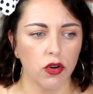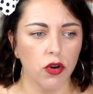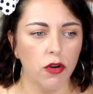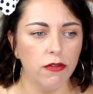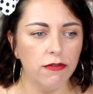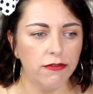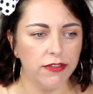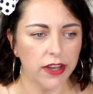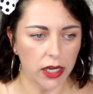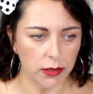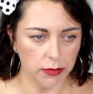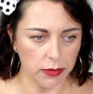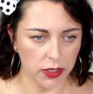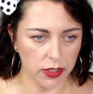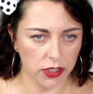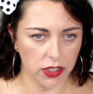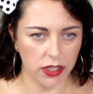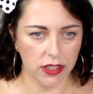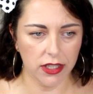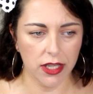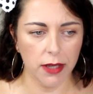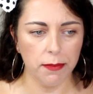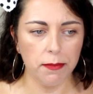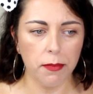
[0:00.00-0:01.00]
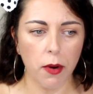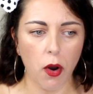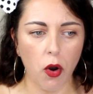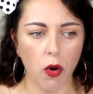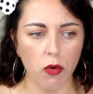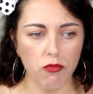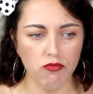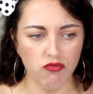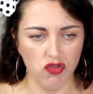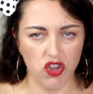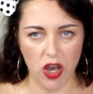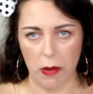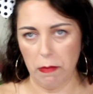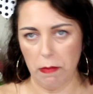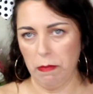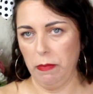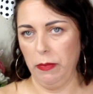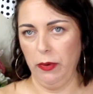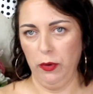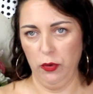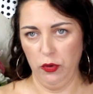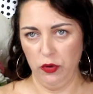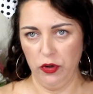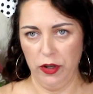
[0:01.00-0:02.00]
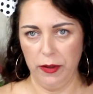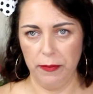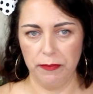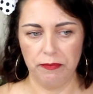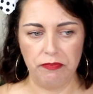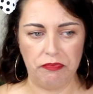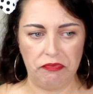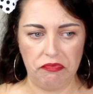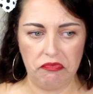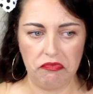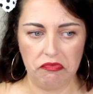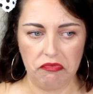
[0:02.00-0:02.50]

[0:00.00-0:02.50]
gonfiarmisi tipo zamponi